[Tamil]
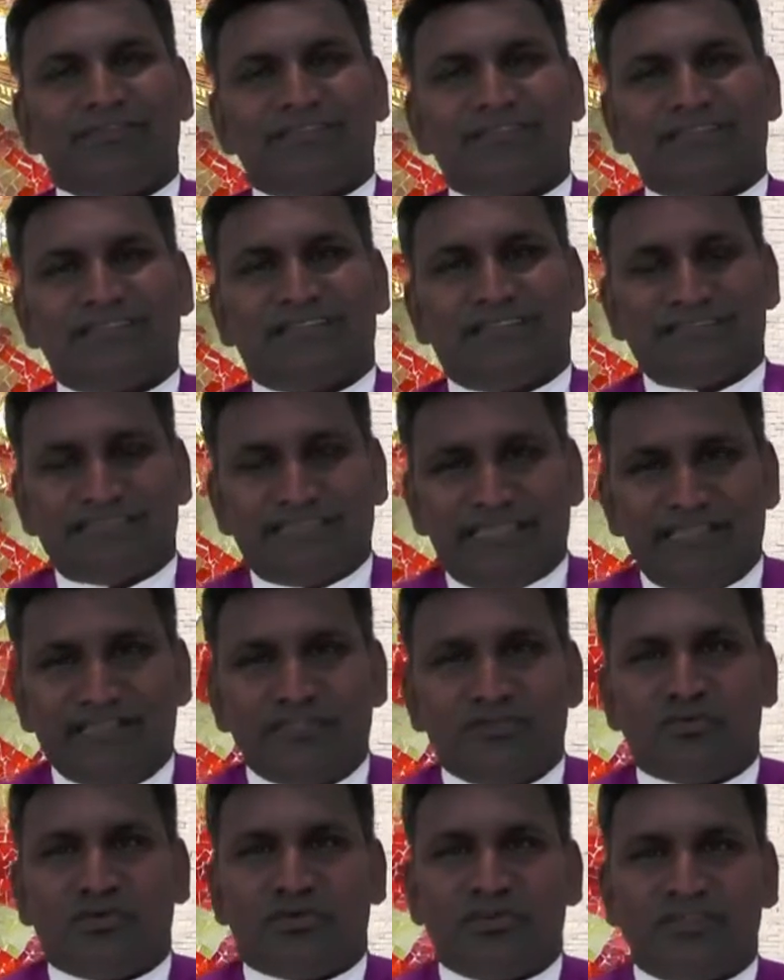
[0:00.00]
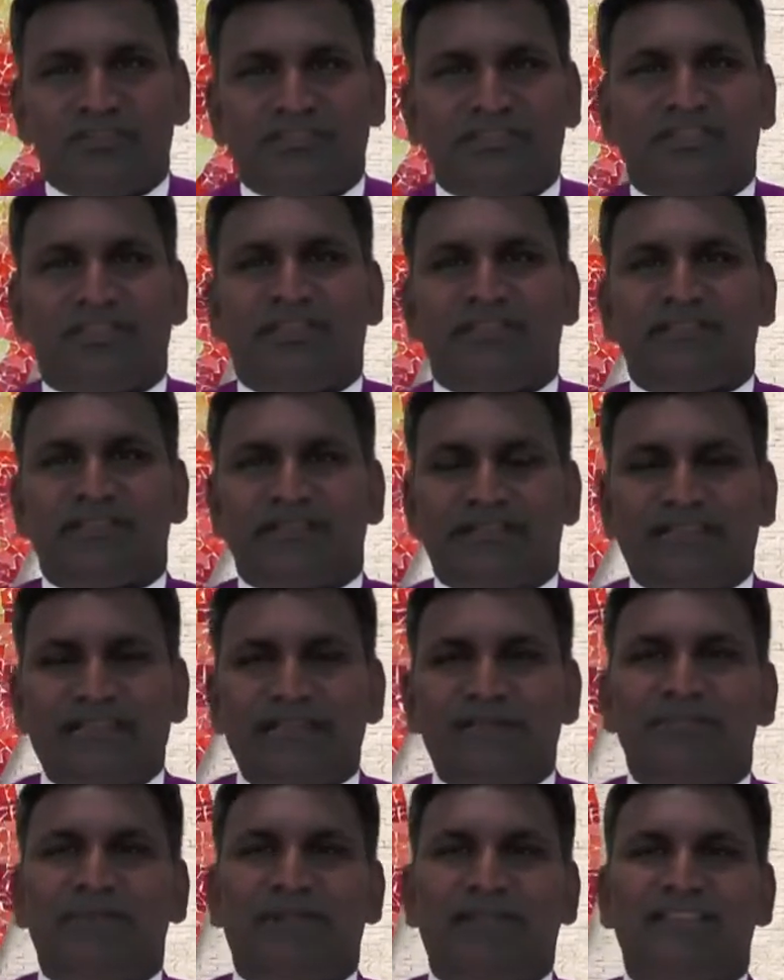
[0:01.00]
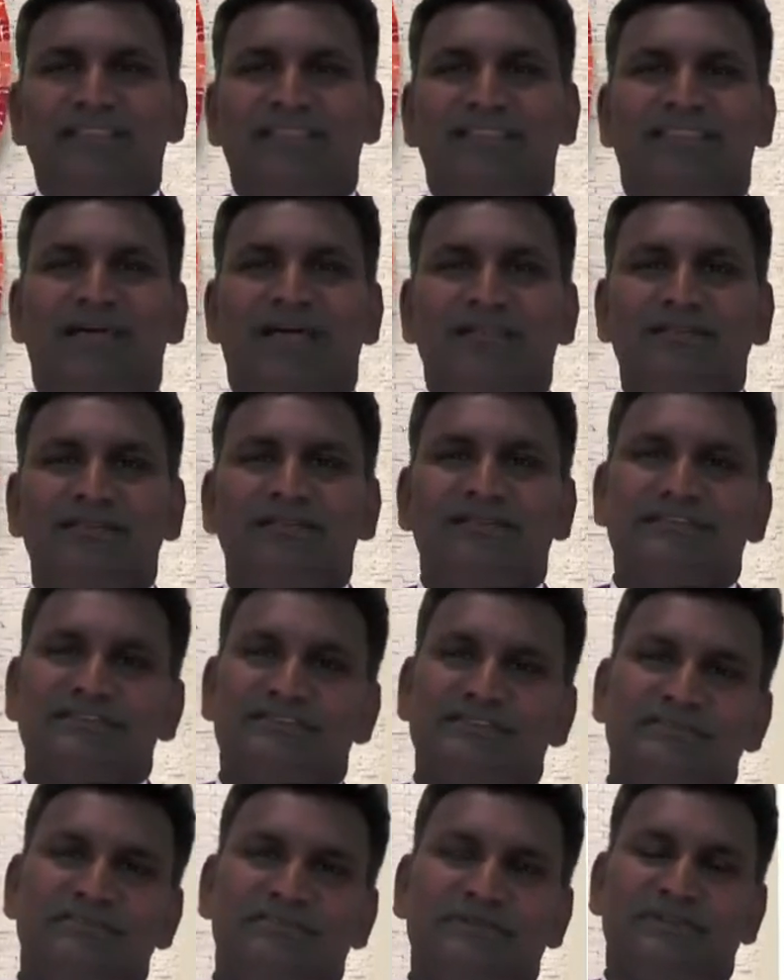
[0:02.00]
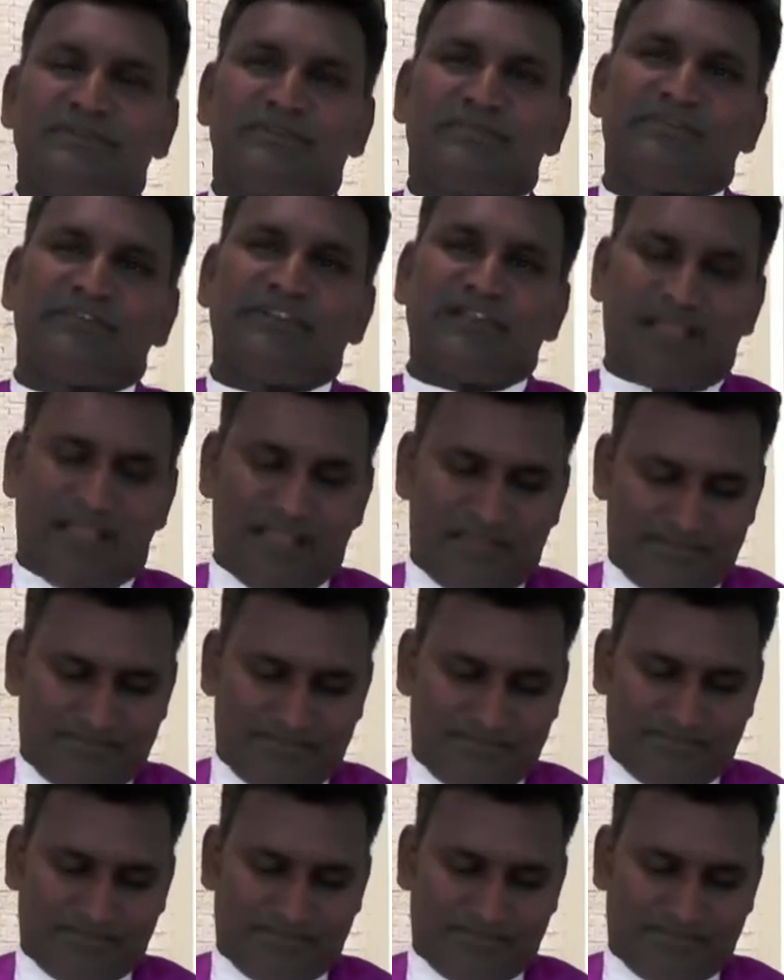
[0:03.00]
நிறைவேற்ற இசைந்து கொடுத்த இந்த கீழ்ப்படிதல் தான் கிறிஸ்து பிறப்பு விழா